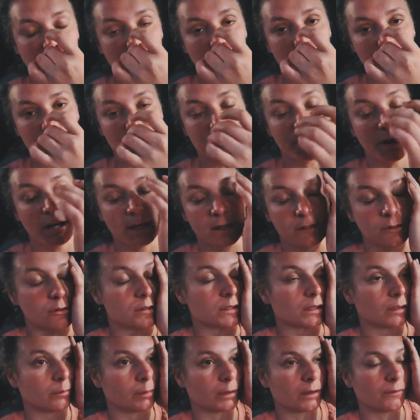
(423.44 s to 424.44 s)
que le cheval il se
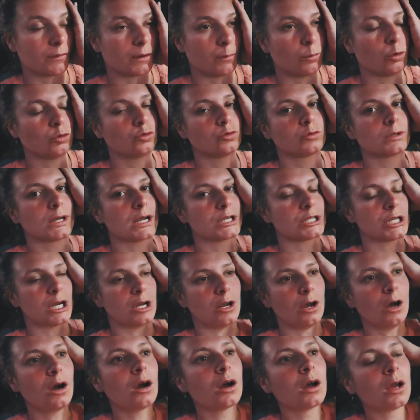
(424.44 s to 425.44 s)
serait pris vraiment toute la
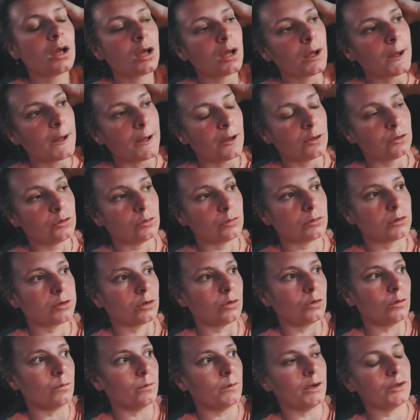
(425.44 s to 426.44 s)
chaleur donc
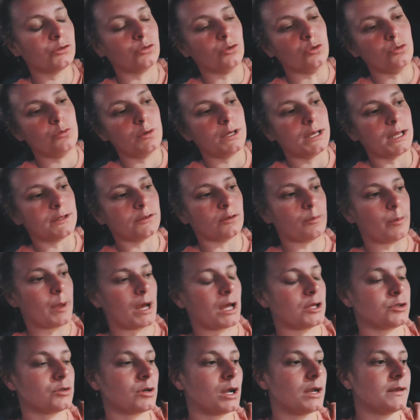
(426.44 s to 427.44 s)
au moins de nuit la
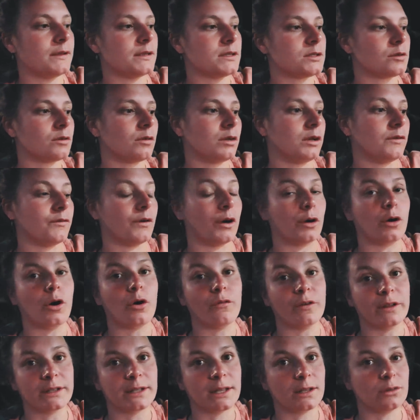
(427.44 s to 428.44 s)
température elle descend il fait
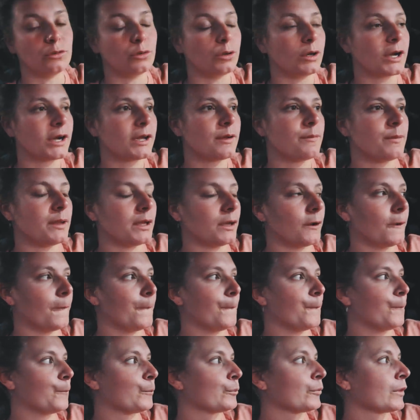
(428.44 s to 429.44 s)
encore 24 degrés mais,
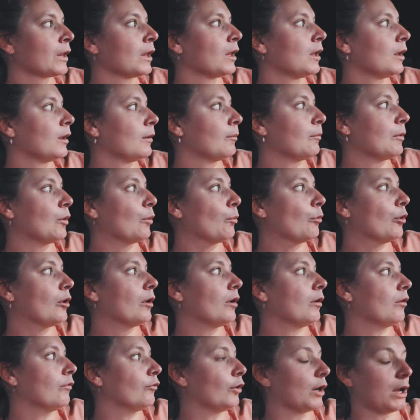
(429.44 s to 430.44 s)
mais au
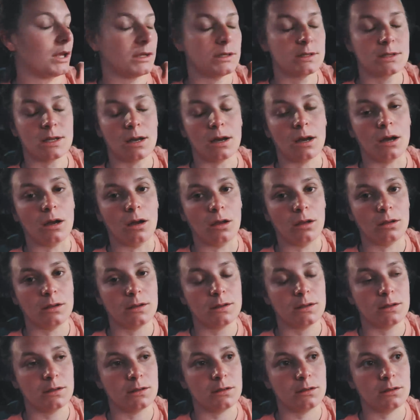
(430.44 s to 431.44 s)
moins voilà il sera,
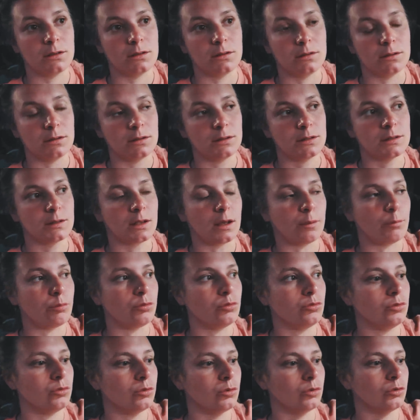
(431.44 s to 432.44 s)
il, sera
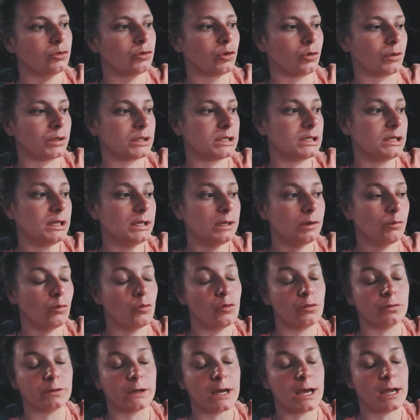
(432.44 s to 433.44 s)
plus tranquille et on
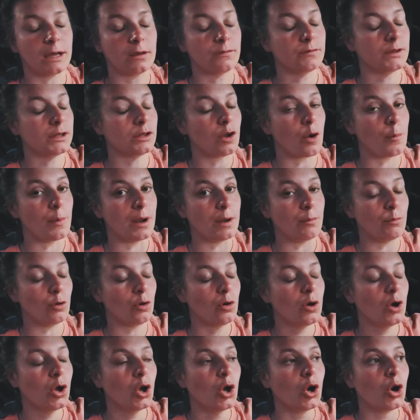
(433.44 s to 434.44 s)
devrait arriver
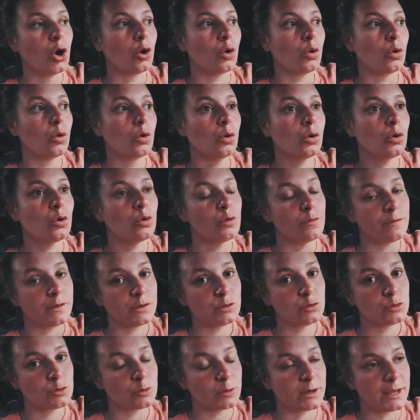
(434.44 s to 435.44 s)
normalement au lever
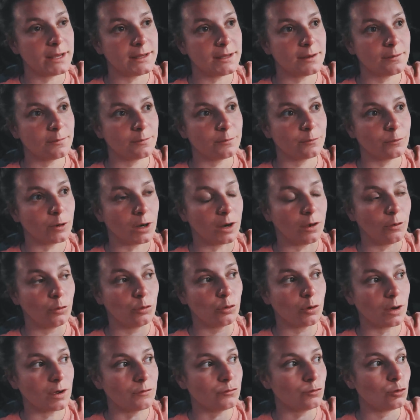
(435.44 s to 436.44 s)
du soleil voilà
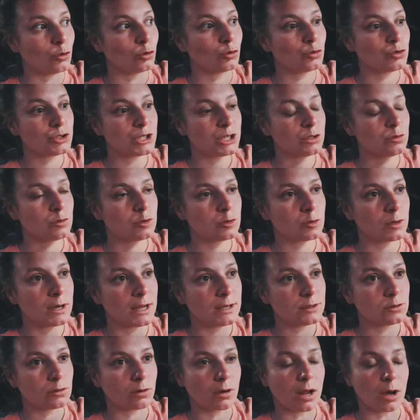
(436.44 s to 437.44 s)
on aura vu le coucher du
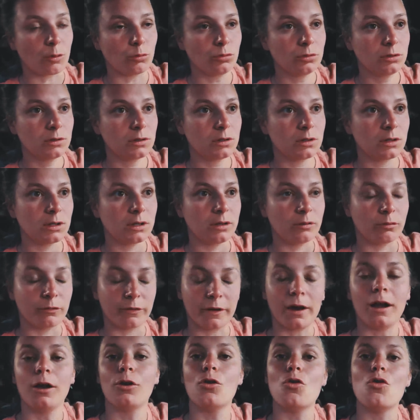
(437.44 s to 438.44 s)
soleil sur la route et on
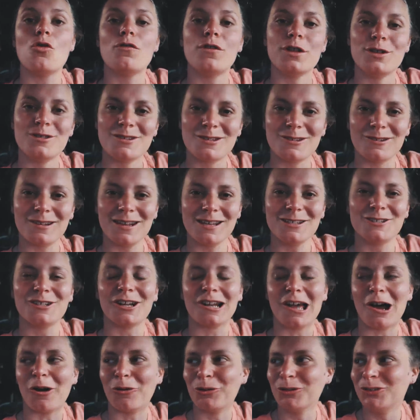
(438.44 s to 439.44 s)
verra le lever du soleil
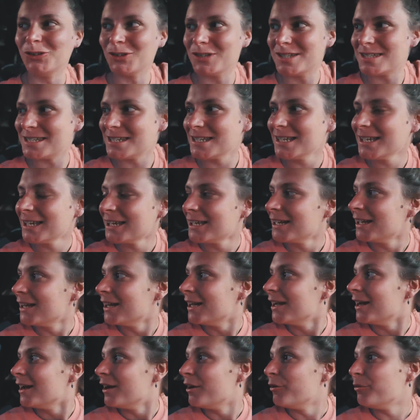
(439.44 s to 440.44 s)
sur la route aussi
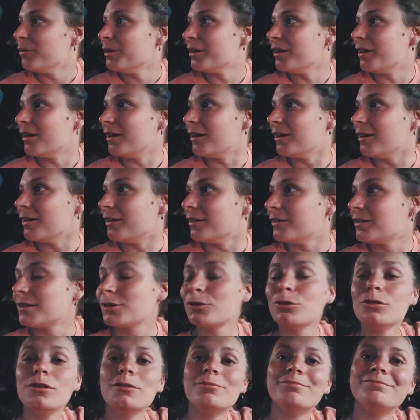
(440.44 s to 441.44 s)
mais
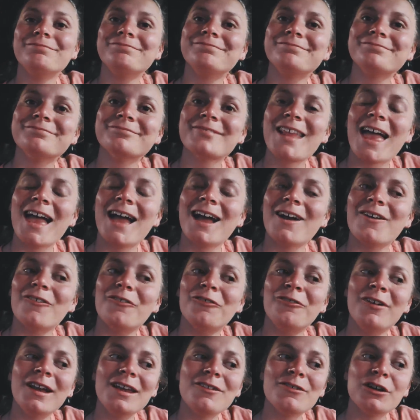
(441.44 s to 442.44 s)
c'est cool
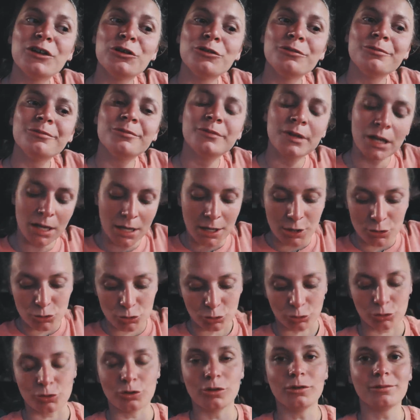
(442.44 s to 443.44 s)
Folie
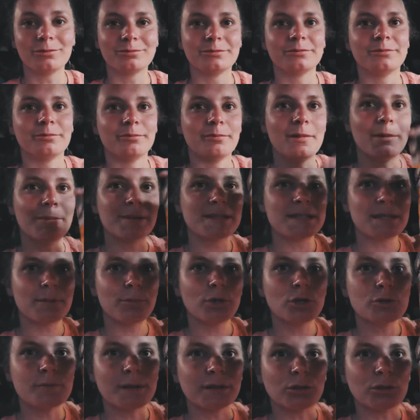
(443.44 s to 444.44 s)
Sur ce, ma pesta box